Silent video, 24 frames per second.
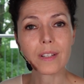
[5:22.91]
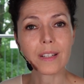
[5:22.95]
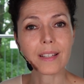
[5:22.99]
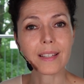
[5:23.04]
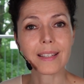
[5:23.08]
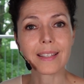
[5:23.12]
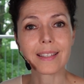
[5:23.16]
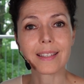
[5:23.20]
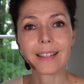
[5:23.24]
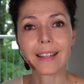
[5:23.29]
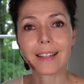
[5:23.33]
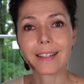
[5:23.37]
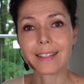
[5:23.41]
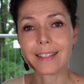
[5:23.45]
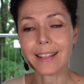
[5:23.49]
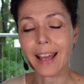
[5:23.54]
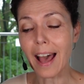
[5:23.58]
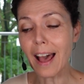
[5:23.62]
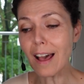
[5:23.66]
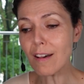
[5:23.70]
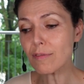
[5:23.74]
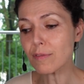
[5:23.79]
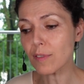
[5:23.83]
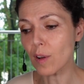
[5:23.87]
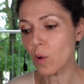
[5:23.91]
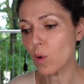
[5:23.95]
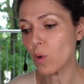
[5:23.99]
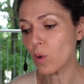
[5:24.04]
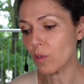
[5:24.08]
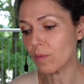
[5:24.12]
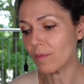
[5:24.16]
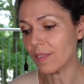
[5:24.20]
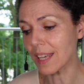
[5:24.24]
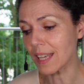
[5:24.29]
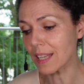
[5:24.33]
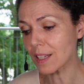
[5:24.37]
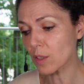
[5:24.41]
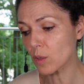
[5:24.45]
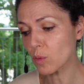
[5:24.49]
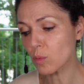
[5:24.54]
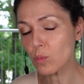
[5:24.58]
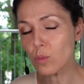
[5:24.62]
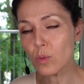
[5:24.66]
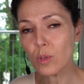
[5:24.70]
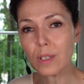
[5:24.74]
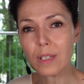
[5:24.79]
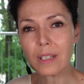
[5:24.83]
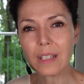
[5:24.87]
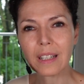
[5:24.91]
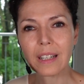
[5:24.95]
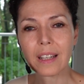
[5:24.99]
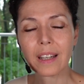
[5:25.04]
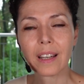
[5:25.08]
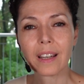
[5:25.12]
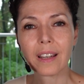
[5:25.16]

das darf auch wehtun,